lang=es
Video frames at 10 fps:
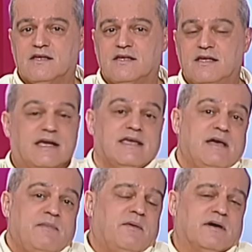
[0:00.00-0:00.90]
Y aquí
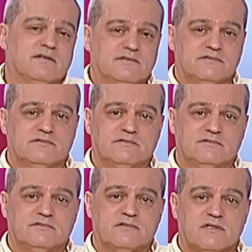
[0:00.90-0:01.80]
llamaba,
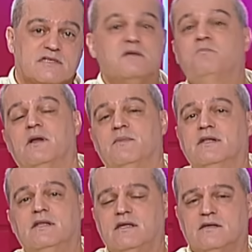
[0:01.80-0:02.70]

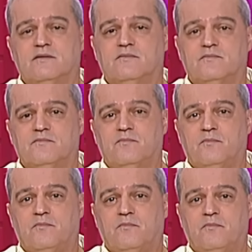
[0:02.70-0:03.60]
simplemente
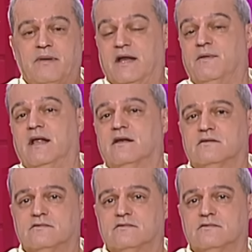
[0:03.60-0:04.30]
para hablar.